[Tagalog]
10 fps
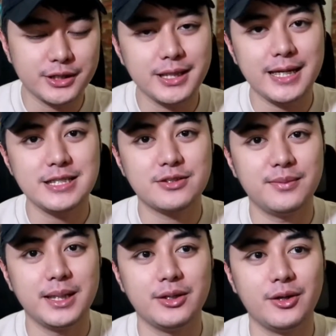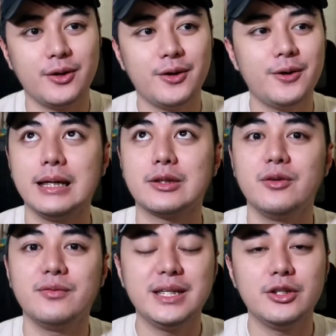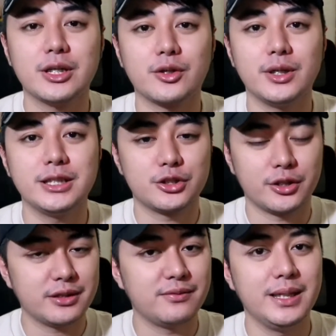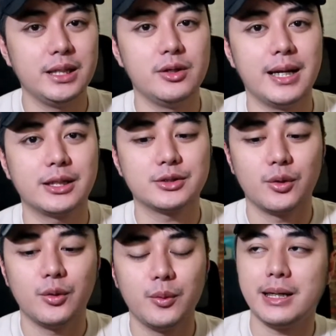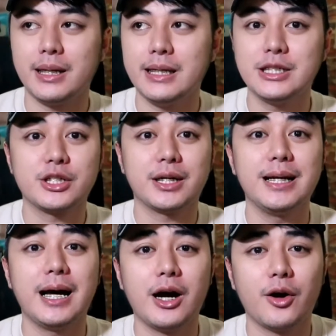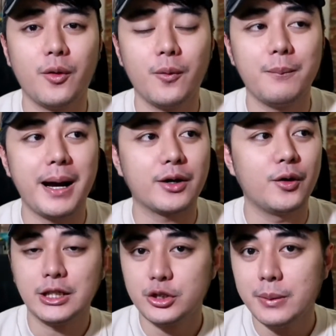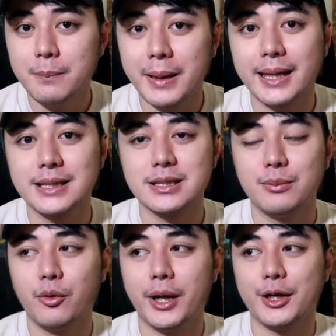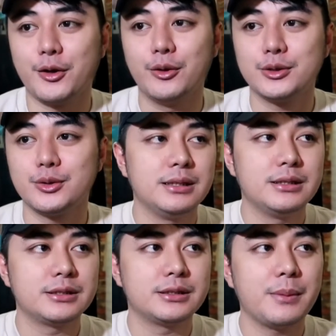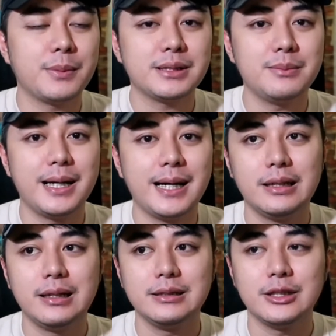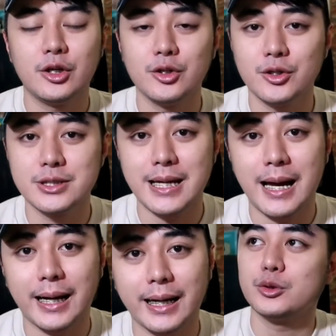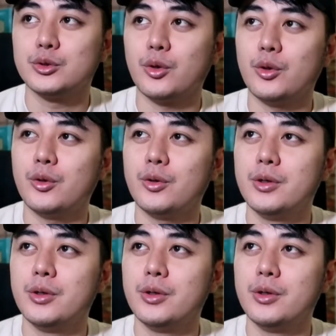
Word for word: today's video. Itong video na to is short video lang. So, may isi-share lang akong bago achievement sa buhay ko. So, syempre sa mga nanonood sa akin, gusto ko